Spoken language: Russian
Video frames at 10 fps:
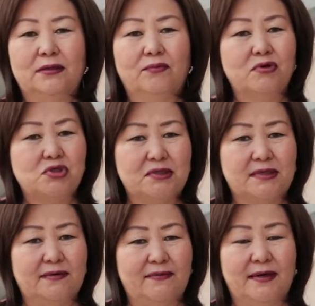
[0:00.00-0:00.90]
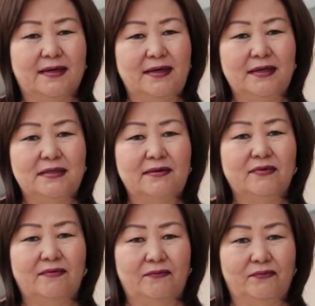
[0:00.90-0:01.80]
творческого,
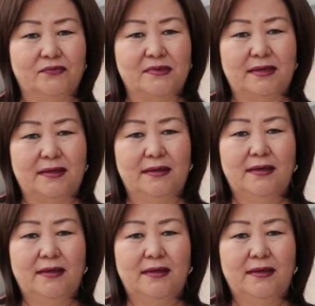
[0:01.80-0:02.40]
креативного вуза,